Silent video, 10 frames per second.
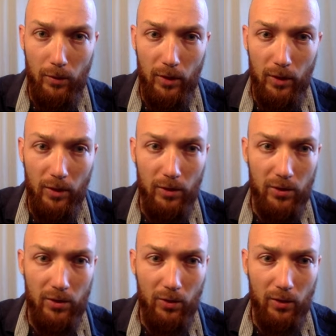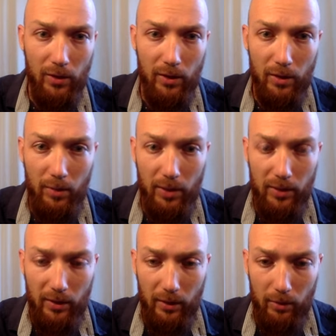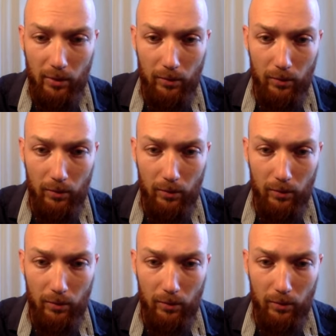Ok, le son n'est pas terrible.